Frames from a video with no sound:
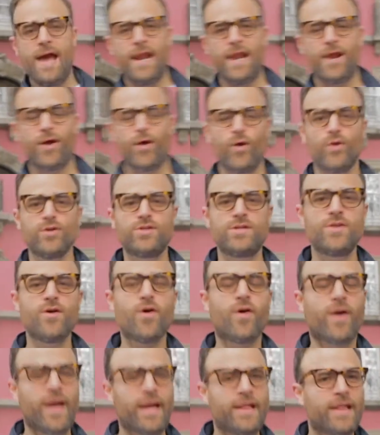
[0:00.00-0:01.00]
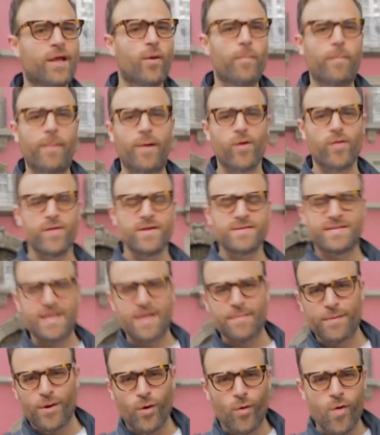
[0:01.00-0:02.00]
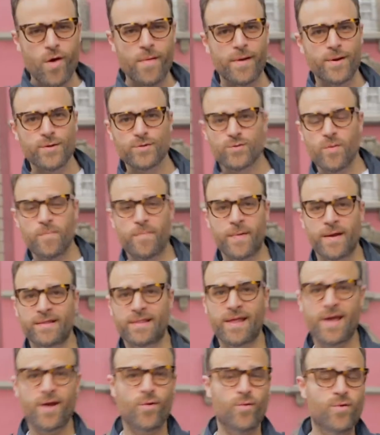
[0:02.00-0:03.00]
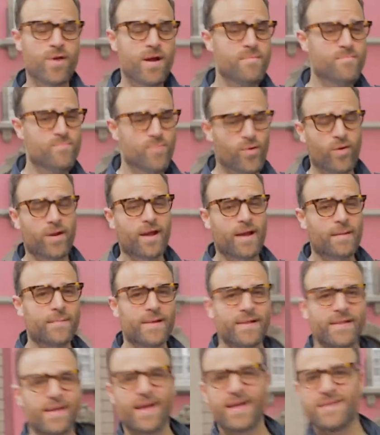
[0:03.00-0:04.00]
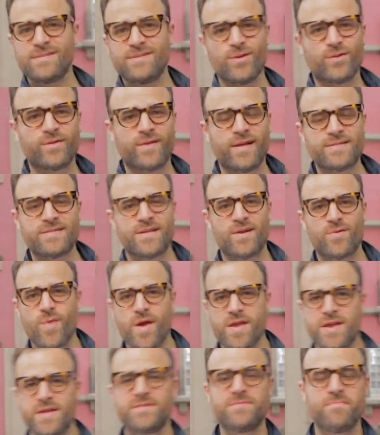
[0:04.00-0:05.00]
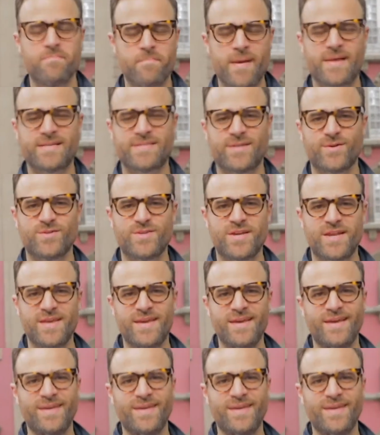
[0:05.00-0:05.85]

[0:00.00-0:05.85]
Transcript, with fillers: El reconocido crítico y periodista Álvaro Cueva nos comparte una muy rica plática desde el Hotel San Reyes, México City.